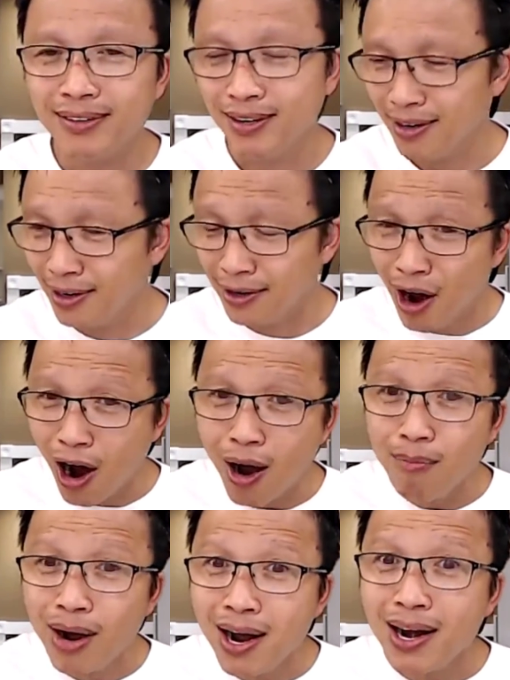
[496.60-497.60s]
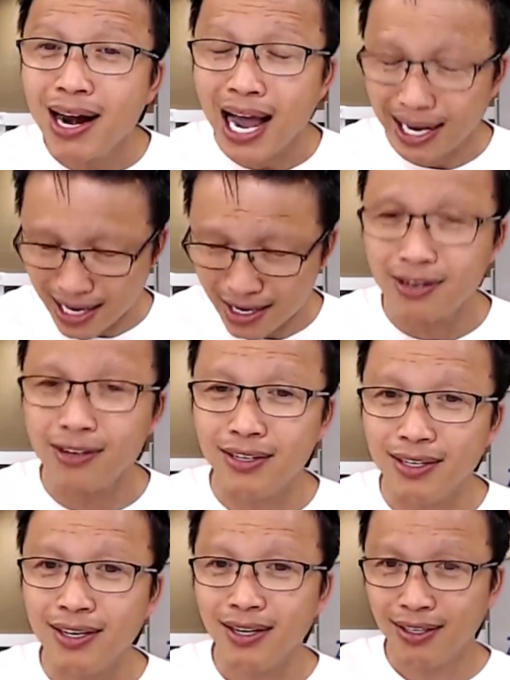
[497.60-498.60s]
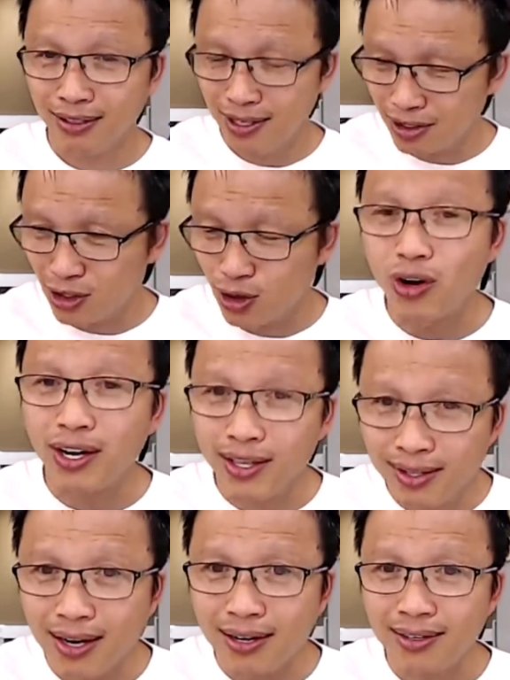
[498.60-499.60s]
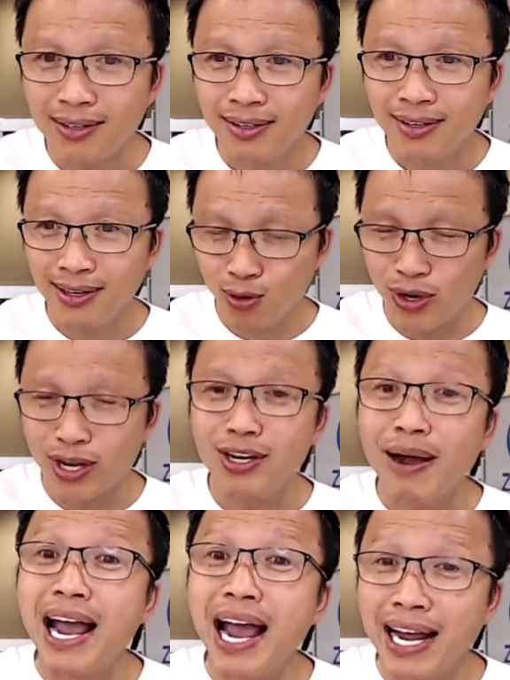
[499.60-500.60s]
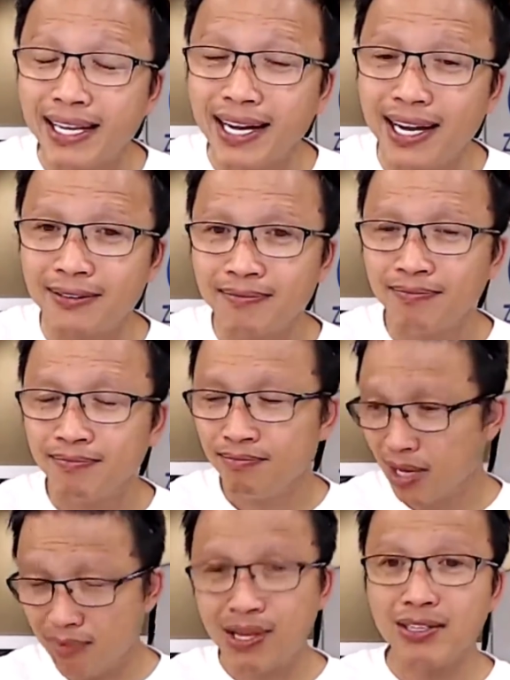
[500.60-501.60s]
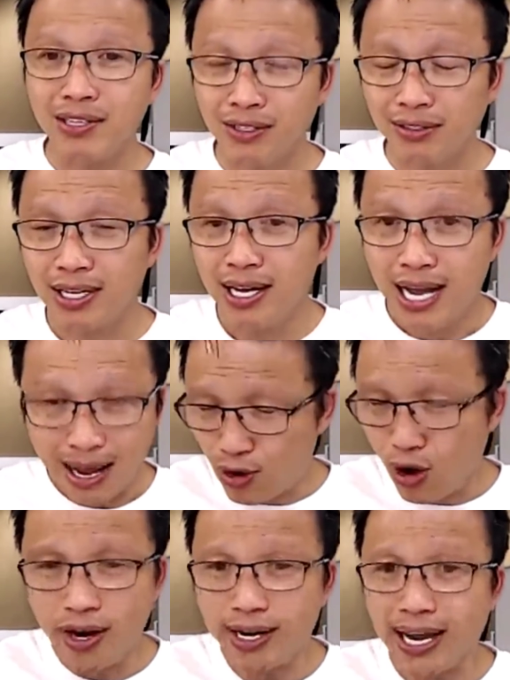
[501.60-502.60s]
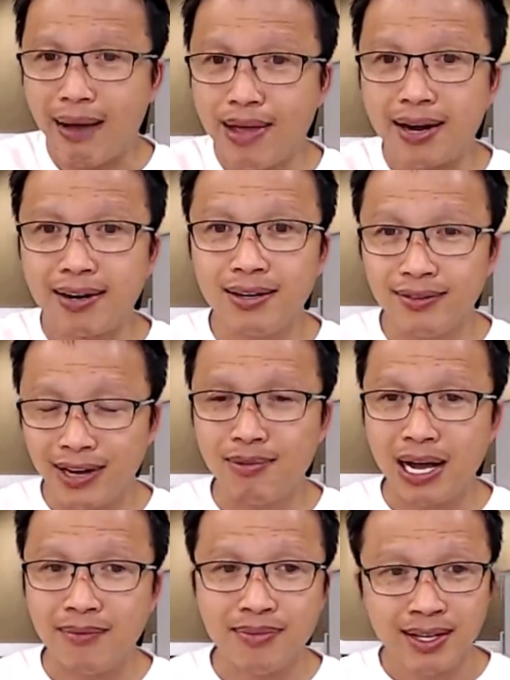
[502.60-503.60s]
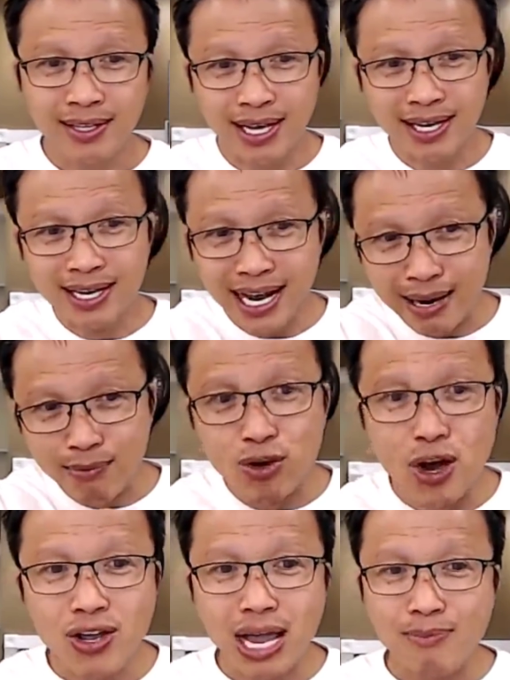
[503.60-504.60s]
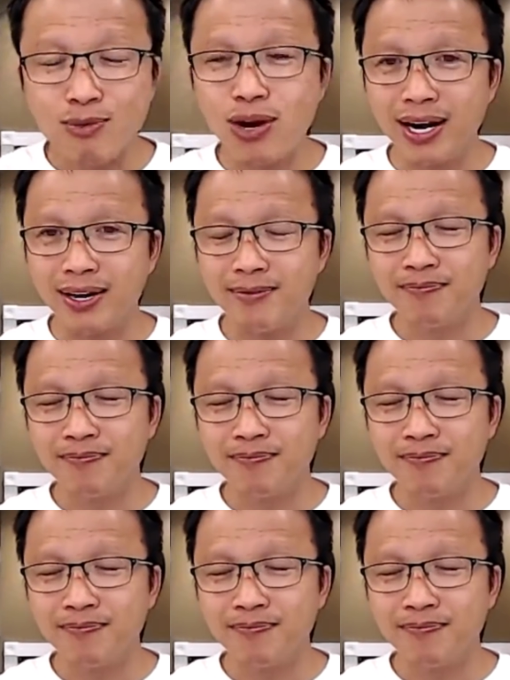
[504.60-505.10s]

người đó mới là cái người thật sự có cái chất là của cái người bán hàng chẳng hạn em thấy sự em có cái cảm giác đó và em là thì cái này anh muốn nói với em chỗ này là